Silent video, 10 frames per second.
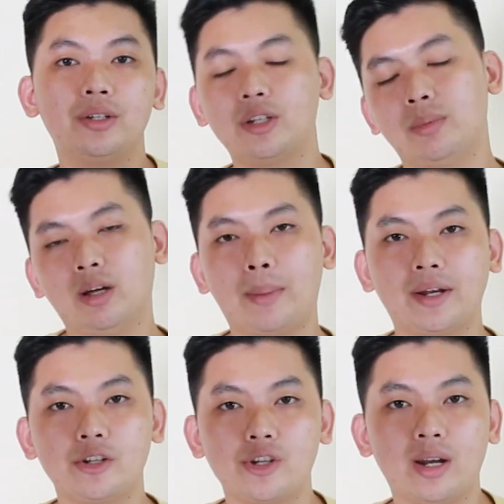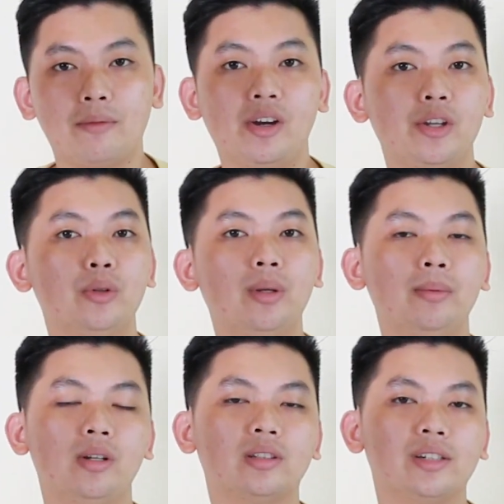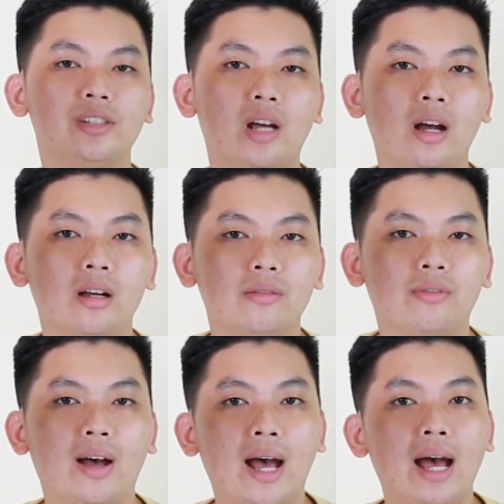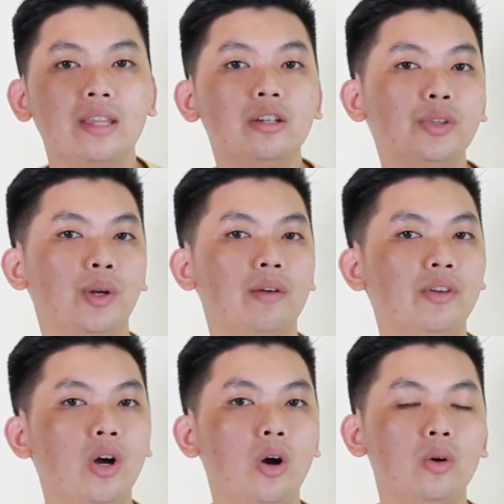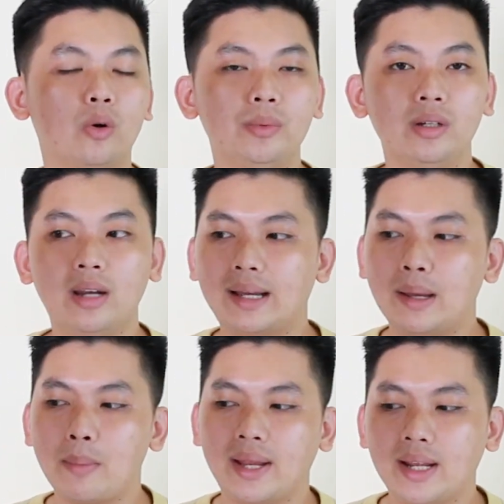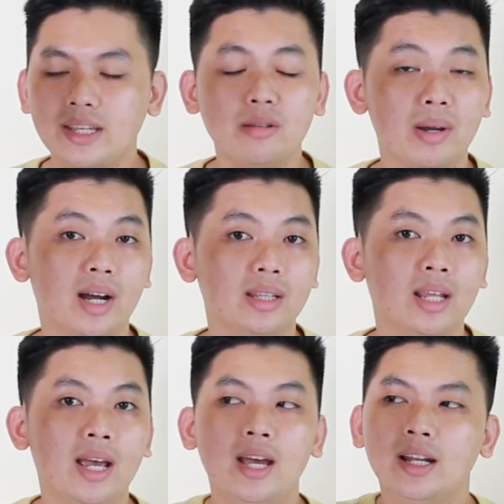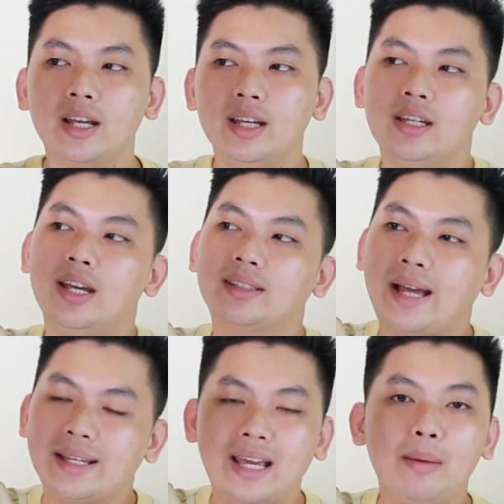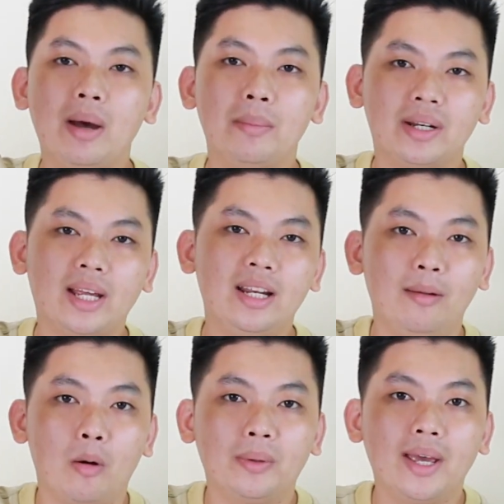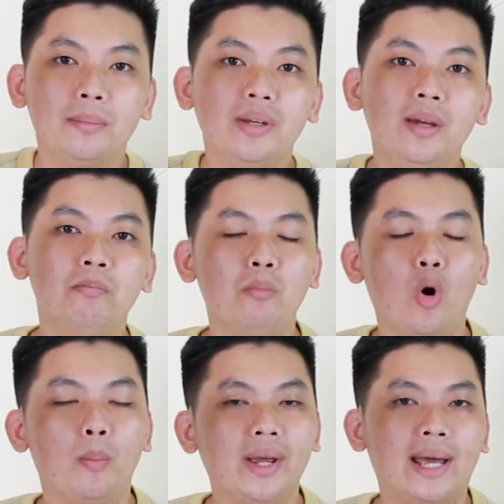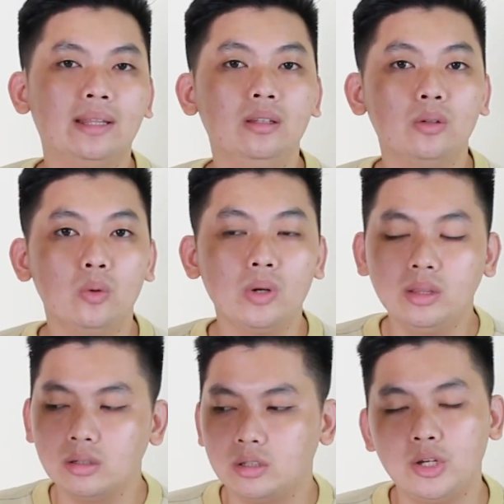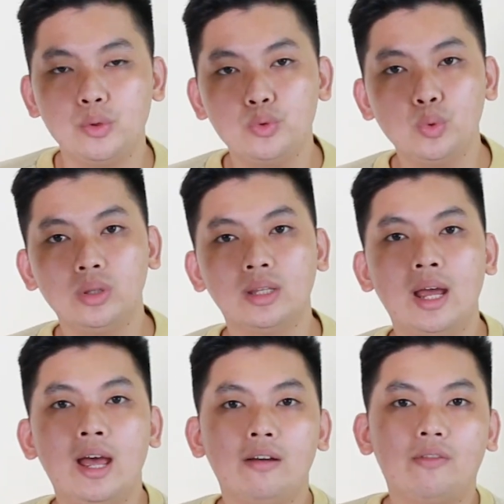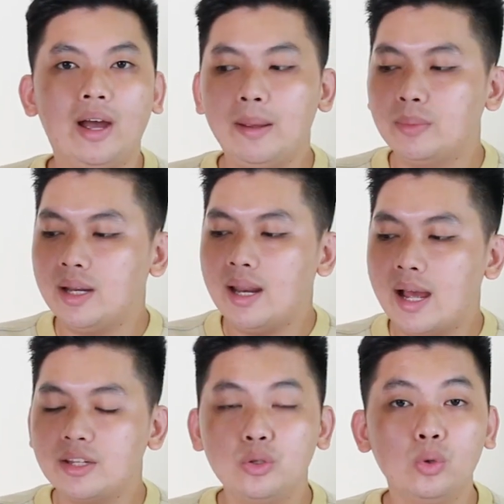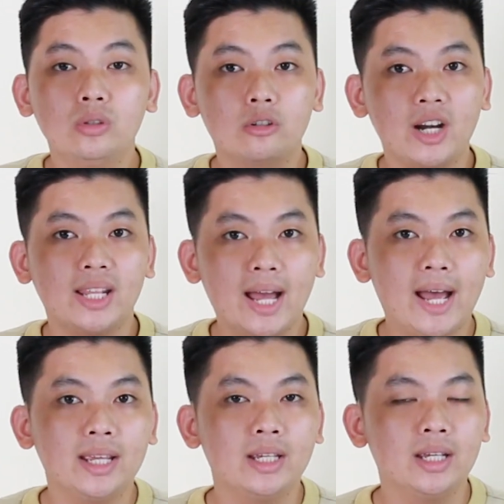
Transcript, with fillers: Chào mừng các bạn đã trở lại với kênh YouTube Linh Kiện Store. Và như tiêu đề video cũng như là các bạn thấy trên màn hình thì hiện tại kế bên mình đây là một cái em gimbal máy ảnh đến từ thương hiệu Zhiyun. Và em này là Zhiyun Crane 2.